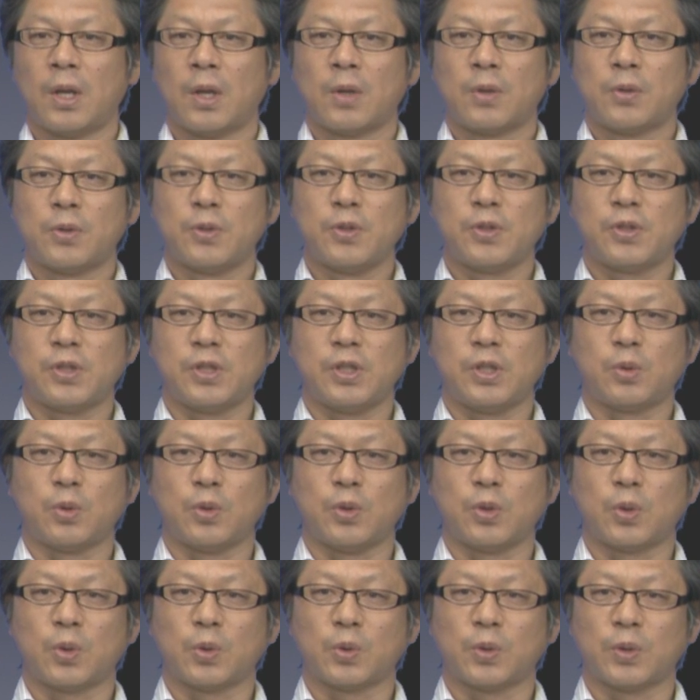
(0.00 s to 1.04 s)
風水と
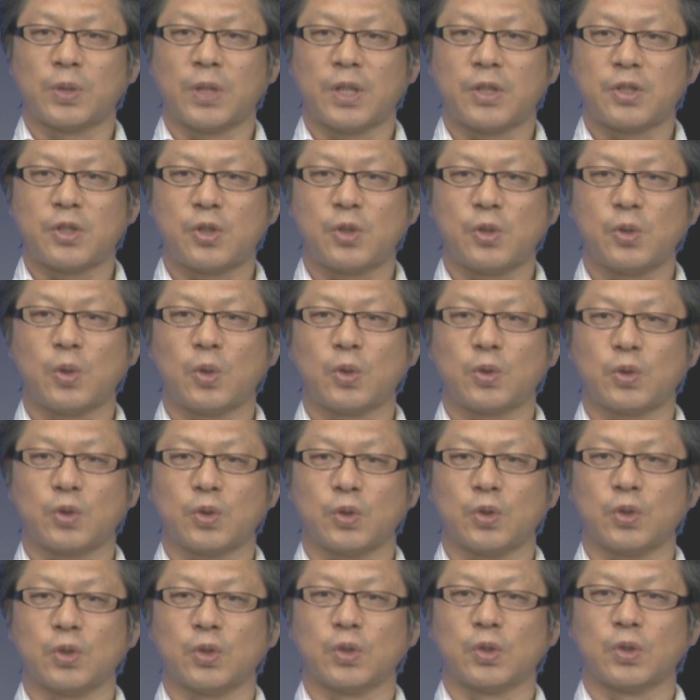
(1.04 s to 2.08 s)
いうことで中
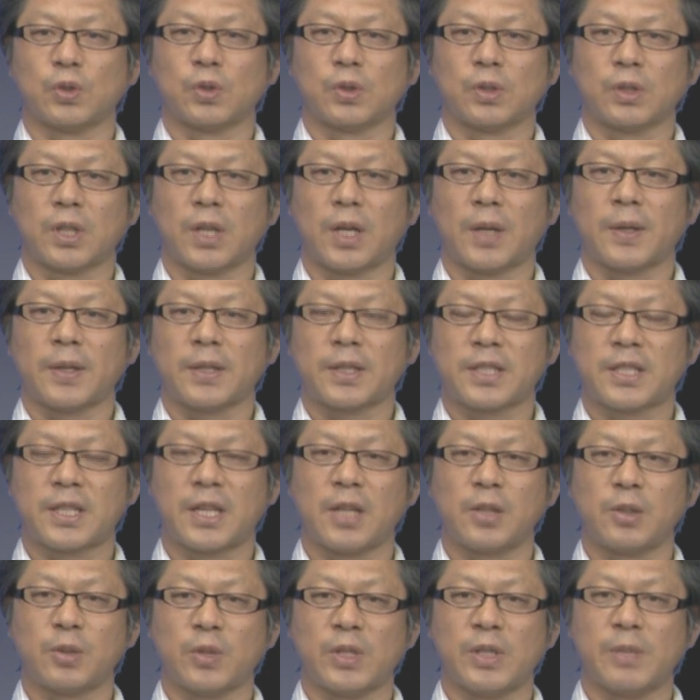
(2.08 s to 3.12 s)
国が起
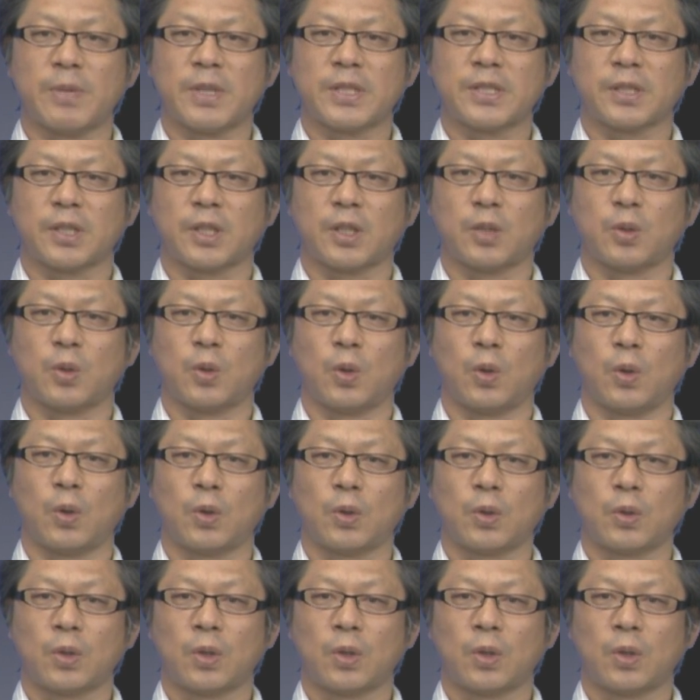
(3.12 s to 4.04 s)
源と言いましたけど